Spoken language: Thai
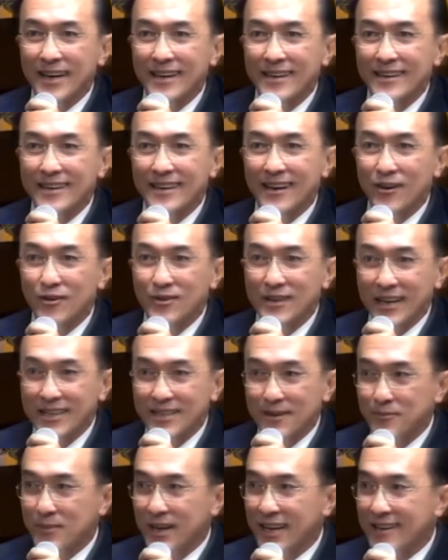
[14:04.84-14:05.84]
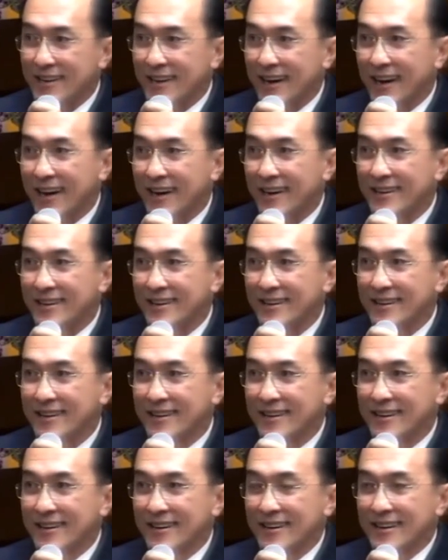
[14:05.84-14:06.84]
ยเราน่าจะเปลี่ยนได้
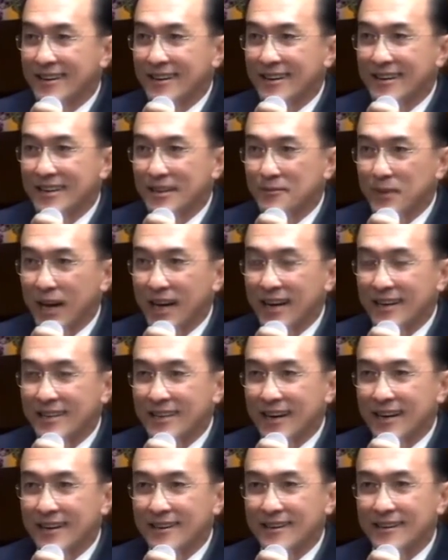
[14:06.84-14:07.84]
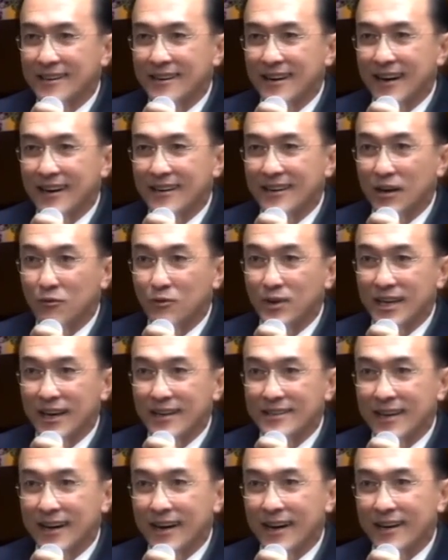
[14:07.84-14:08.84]
หรือแม้กระทั่งนักวิทยา
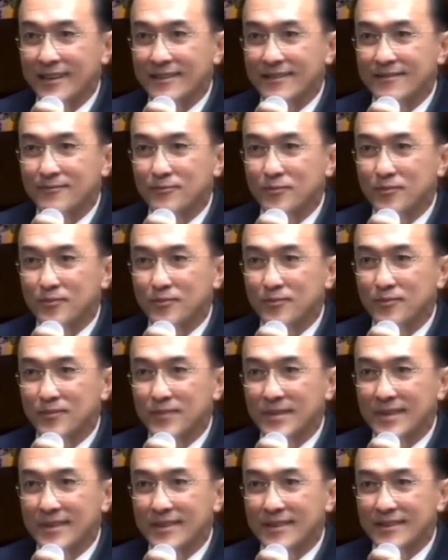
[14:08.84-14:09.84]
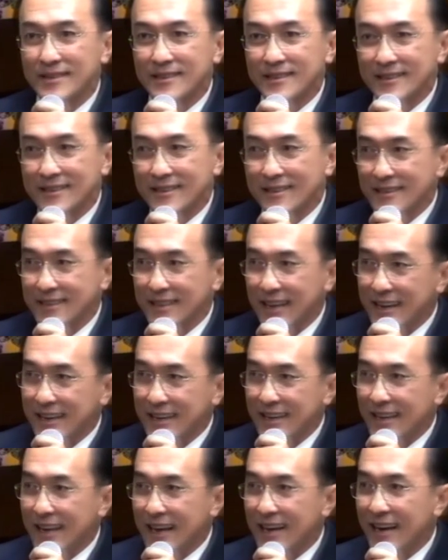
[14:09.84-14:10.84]
ศาสตร์ ใน
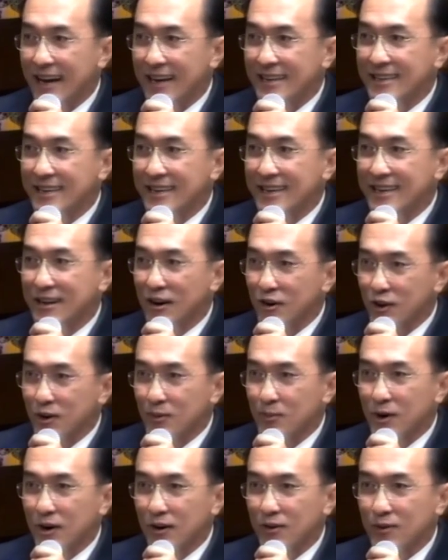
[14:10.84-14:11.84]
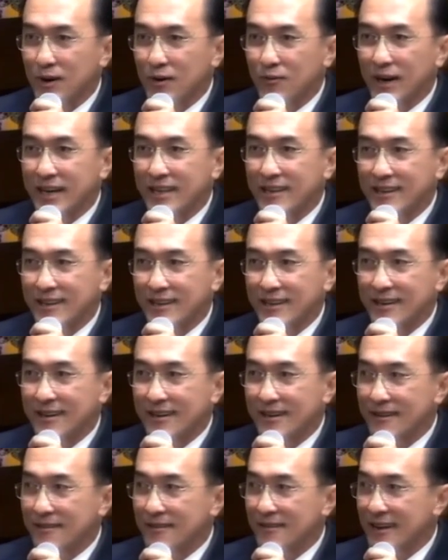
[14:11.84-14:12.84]
หลายๆ ที่เขาก็บอกว่าวันนี้
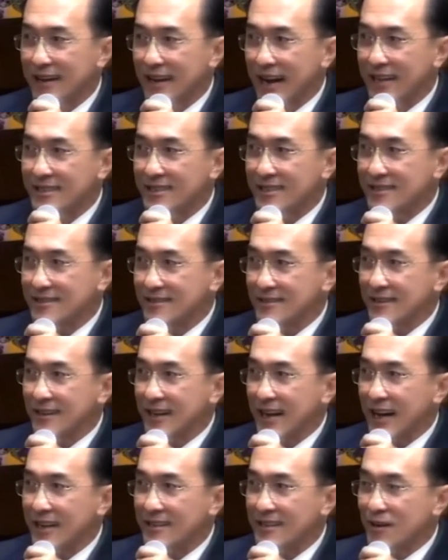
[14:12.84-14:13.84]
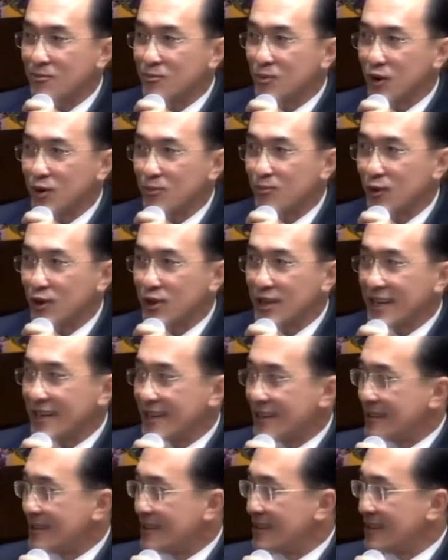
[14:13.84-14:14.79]
การการกำหนดโปรตีน